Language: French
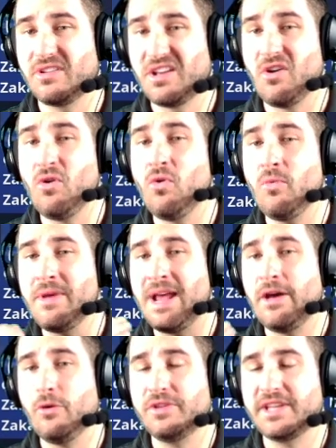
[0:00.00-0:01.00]
quand on met à
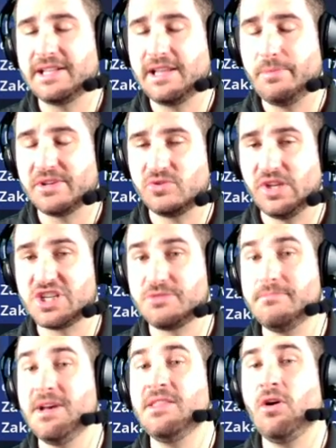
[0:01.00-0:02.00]
la retraite les personnages,
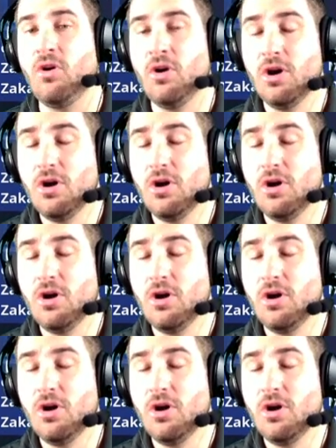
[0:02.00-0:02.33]
maintenant,